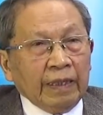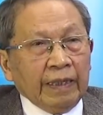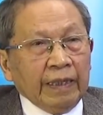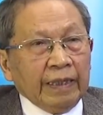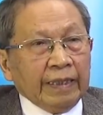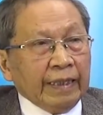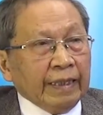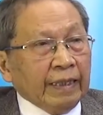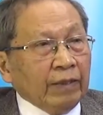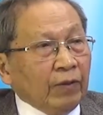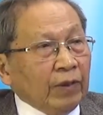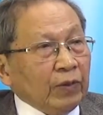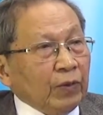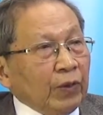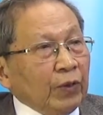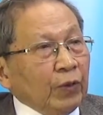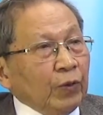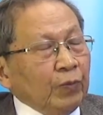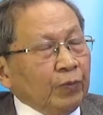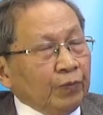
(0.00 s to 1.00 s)
Ý kiến này hoàn
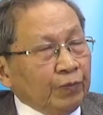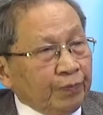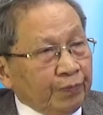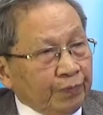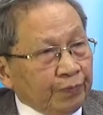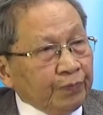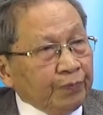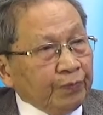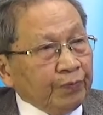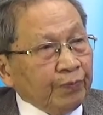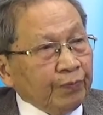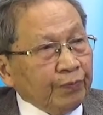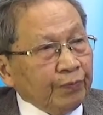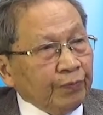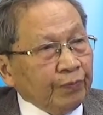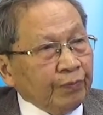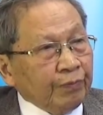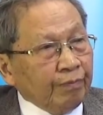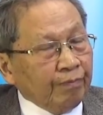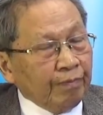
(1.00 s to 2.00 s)
toàn đúng.
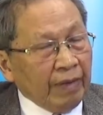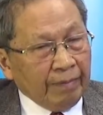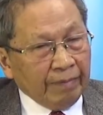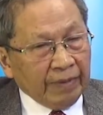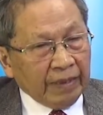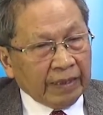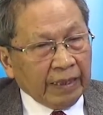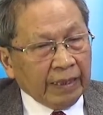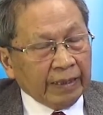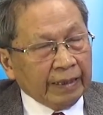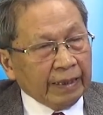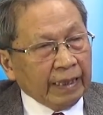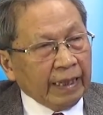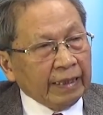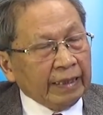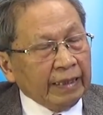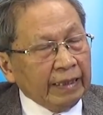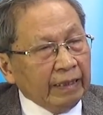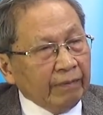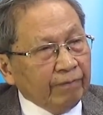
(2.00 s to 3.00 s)
Ba mình thật
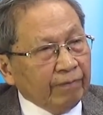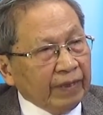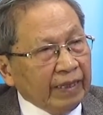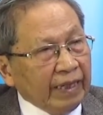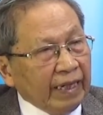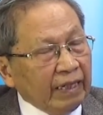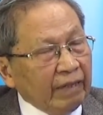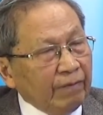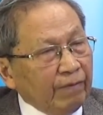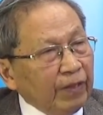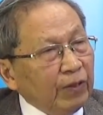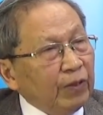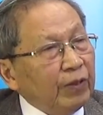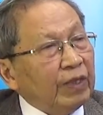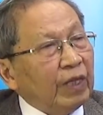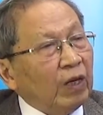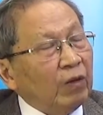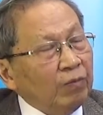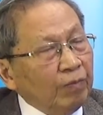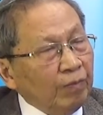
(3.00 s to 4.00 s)
ra thì những vấn đề an ninh phi truyền
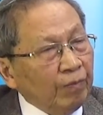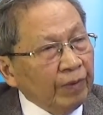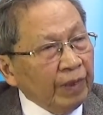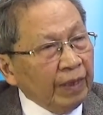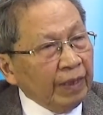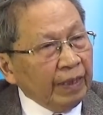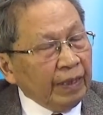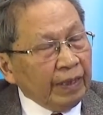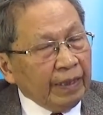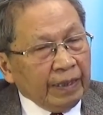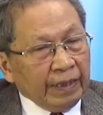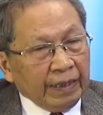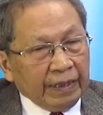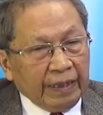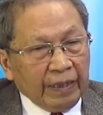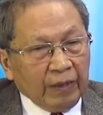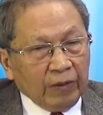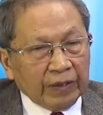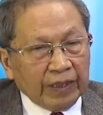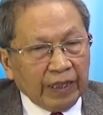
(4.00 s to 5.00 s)
thống
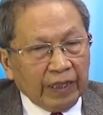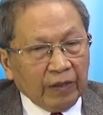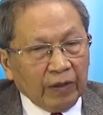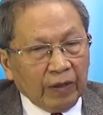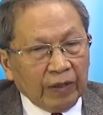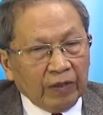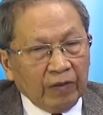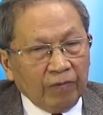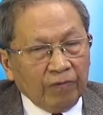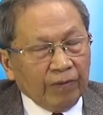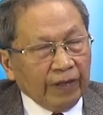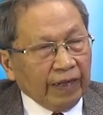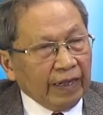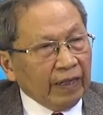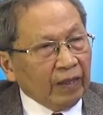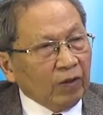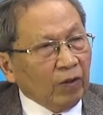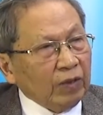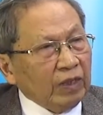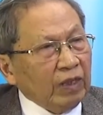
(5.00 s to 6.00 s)
thì có thể nói không phải
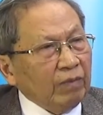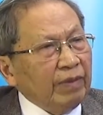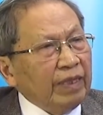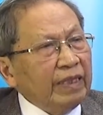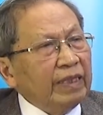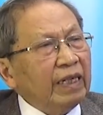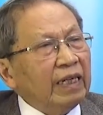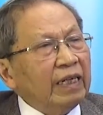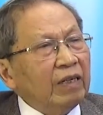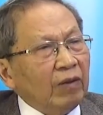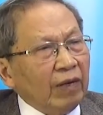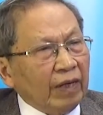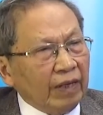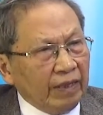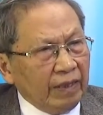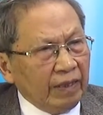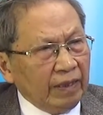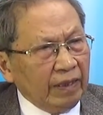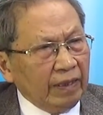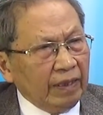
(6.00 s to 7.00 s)
là có từ bây giờ đâu ạ.
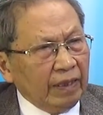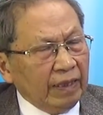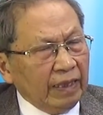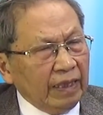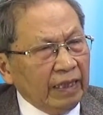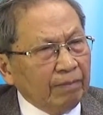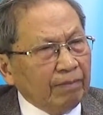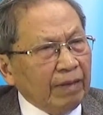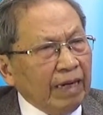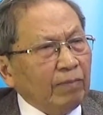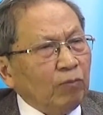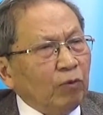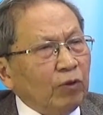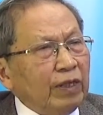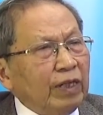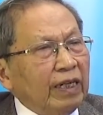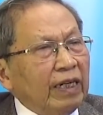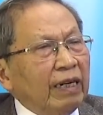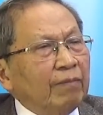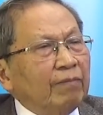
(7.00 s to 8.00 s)
Cái đấy ba
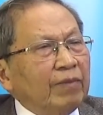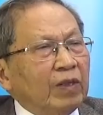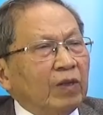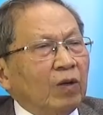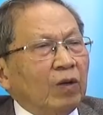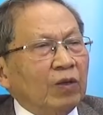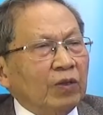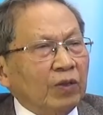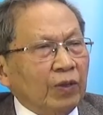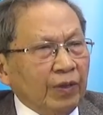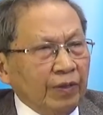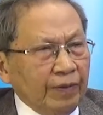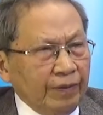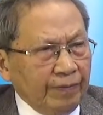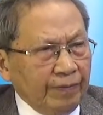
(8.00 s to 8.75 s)
bốn nghìn năm là có rồi.